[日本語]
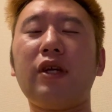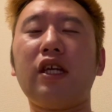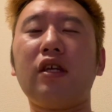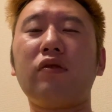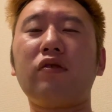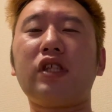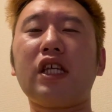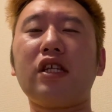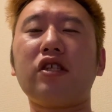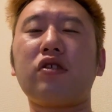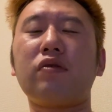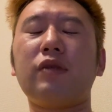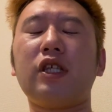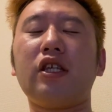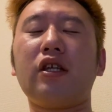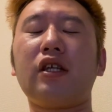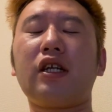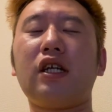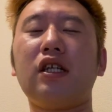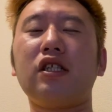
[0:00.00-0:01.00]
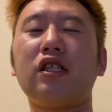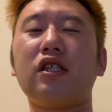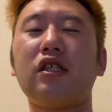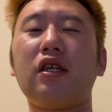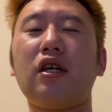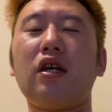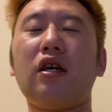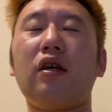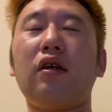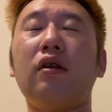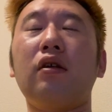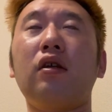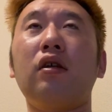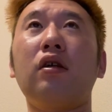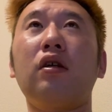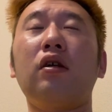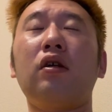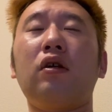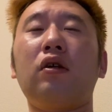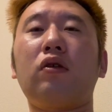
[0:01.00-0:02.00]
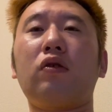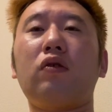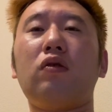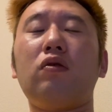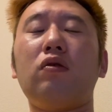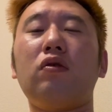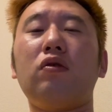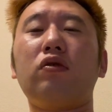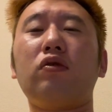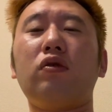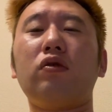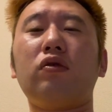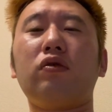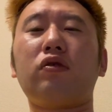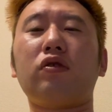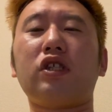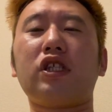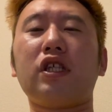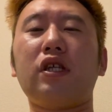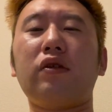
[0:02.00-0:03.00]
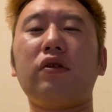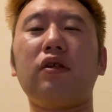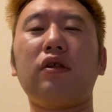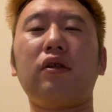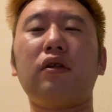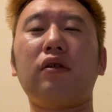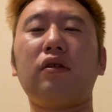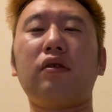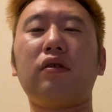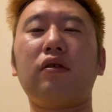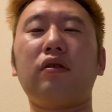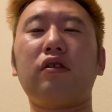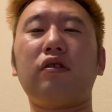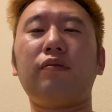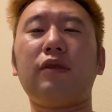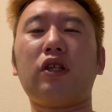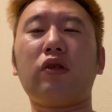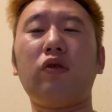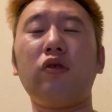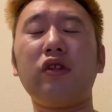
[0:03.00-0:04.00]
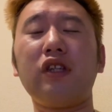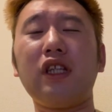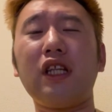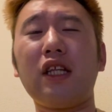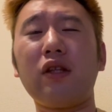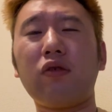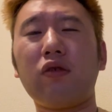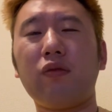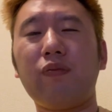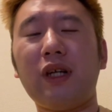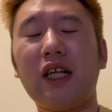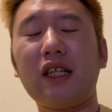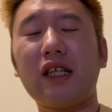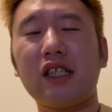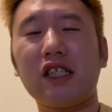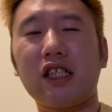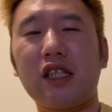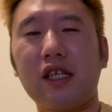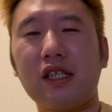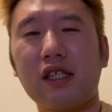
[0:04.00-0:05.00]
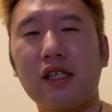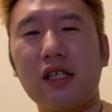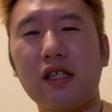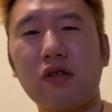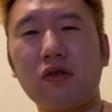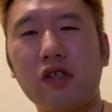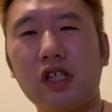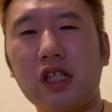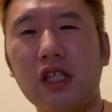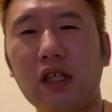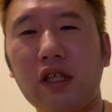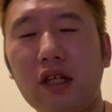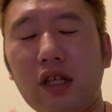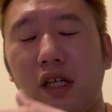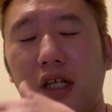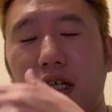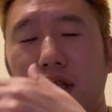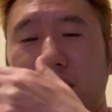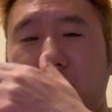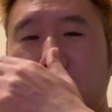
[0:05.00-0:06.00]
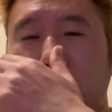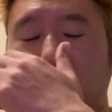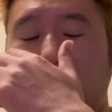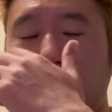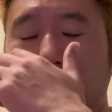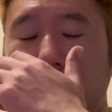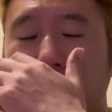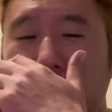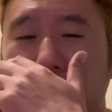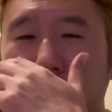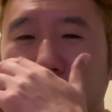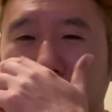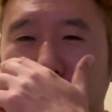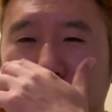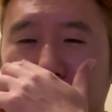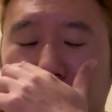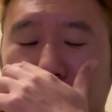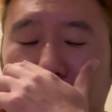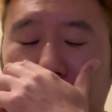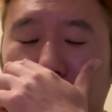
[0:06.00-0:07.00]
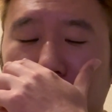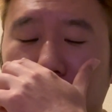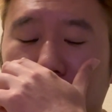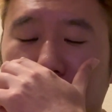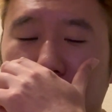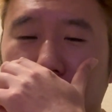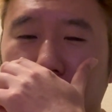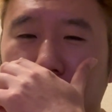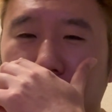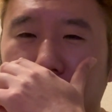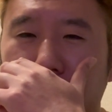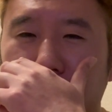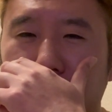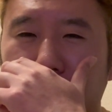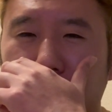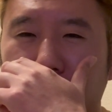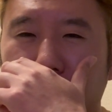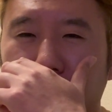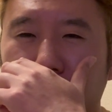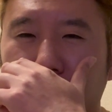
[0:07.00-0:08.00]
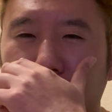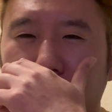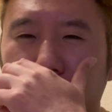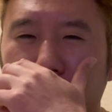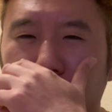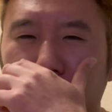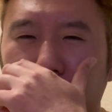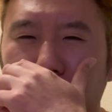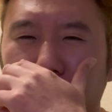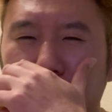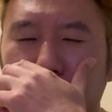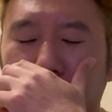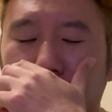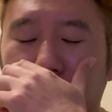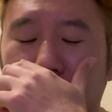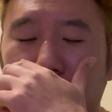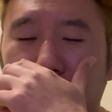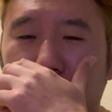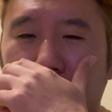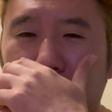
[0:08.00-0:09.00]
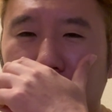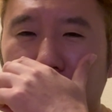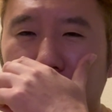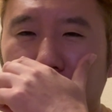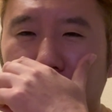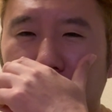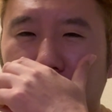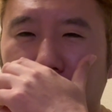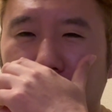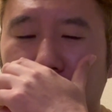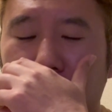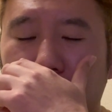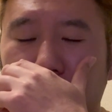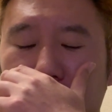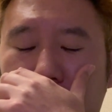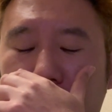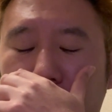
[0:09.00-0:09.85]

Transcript: ン屋の店主みたいな感じでこう堂々としてる、まあ、こんなのばっかじゃないですか正直あのヒカキンさんヒカルさんヘズマさ